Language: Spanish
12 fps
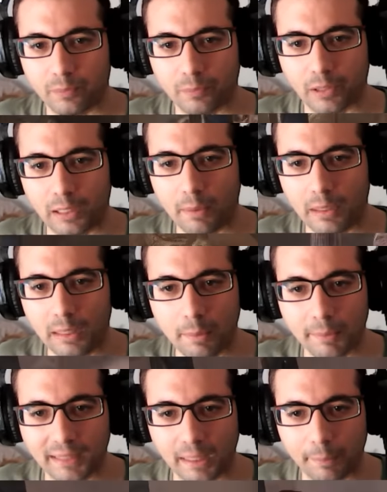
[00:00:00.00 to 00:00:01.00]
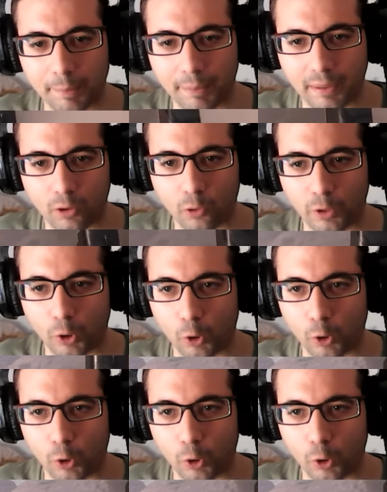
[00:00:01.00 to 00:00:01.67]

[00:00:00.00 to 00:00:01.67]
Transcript: Porque le iba, a matar a Pipa, joder, con